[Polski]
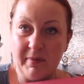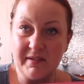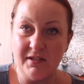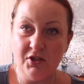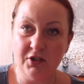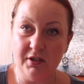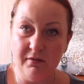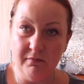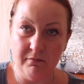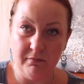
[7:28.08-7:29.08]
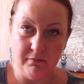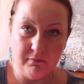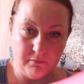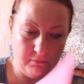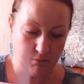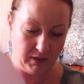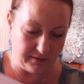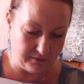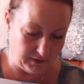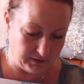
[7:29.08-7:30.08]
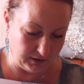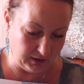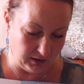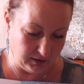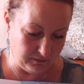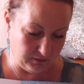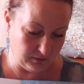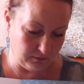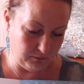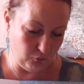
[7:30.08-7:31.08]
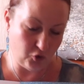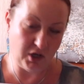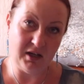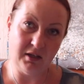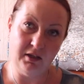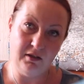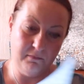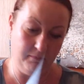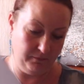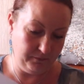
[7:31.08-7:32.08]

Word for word: Paseczki, bardzo fajny, kreatywny, muszelki,